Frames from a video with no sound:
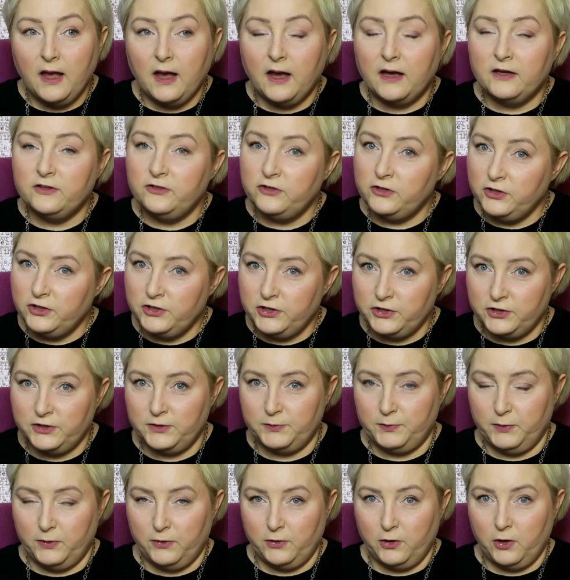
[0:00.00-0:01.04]
A dzieje się
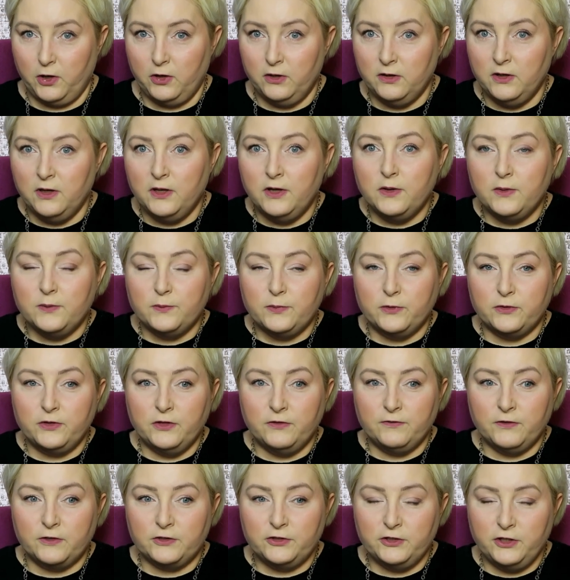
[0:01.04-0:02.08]
sporo,
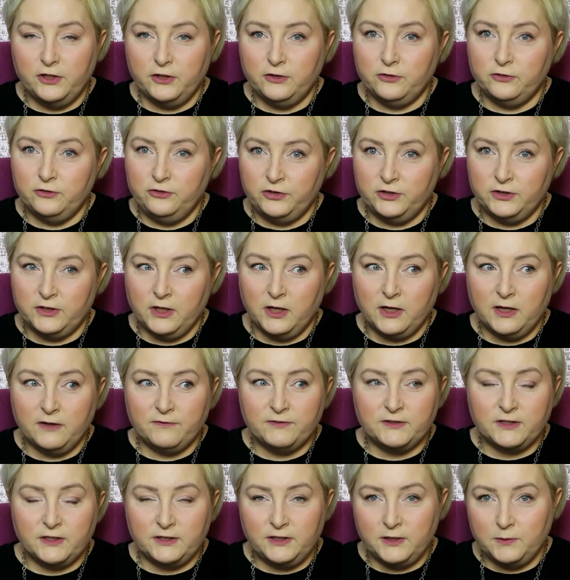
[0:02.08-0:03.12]
ponieważ jej rodzina
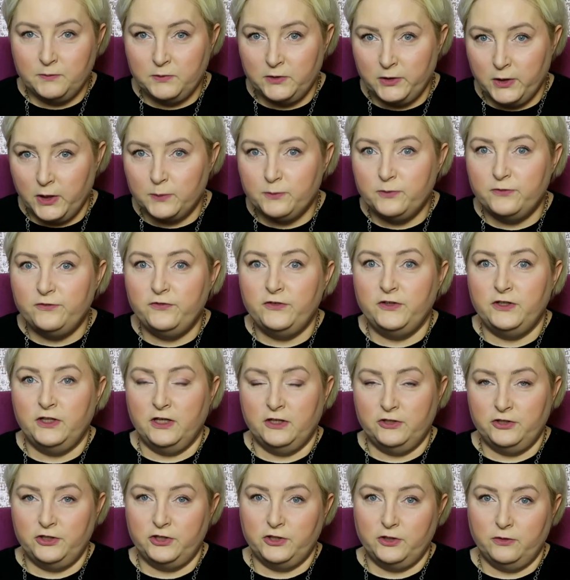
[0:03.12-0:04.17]
wzajemnie
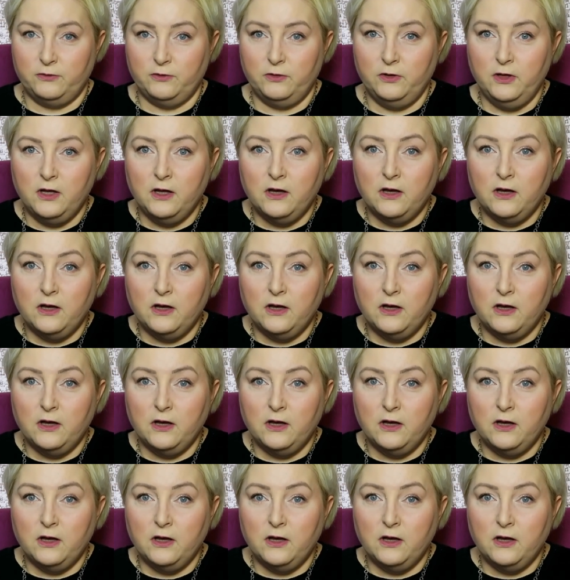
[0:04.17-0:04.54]
obwinia się